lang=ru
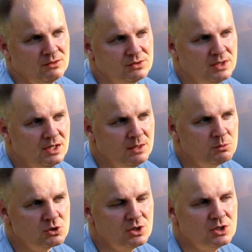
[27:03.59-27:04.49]
в среднем
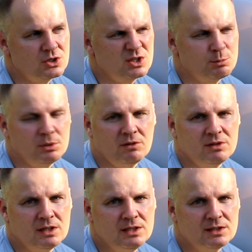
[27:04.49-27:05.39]

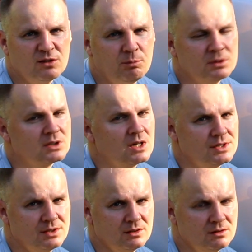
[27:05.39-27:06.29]
6-6,5 литров по
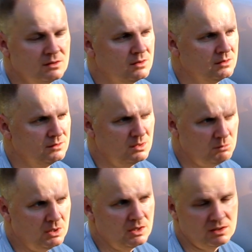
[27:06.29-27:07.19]
трассе.
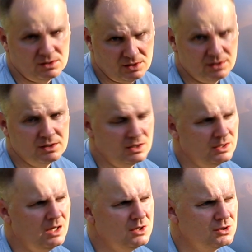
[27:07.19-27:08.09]
Нормально, это средний
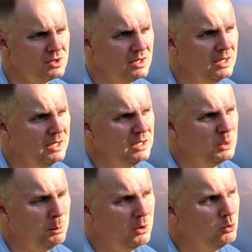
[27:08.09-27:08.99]
катаешься.
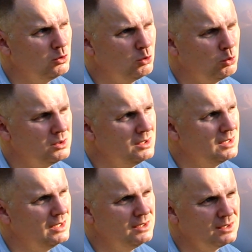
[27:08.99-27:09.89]
По городу
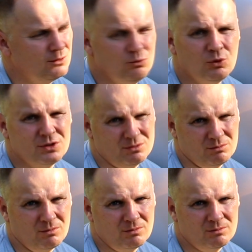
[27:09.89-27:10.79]
где-то литров 8
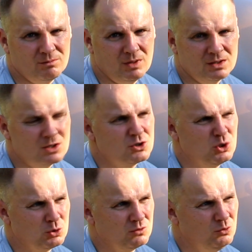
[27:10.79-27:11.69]
она
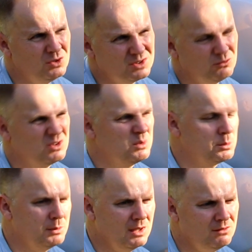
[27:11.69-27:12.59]
жрет 8, 8
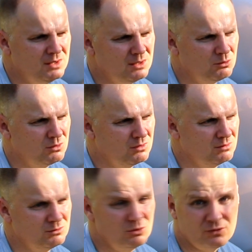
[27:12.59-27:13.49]
с половиной,
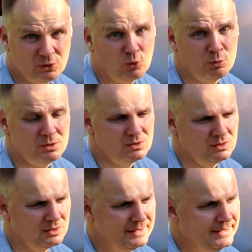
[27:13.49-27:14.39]
92
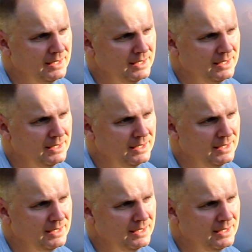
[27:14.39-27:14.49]
бензина.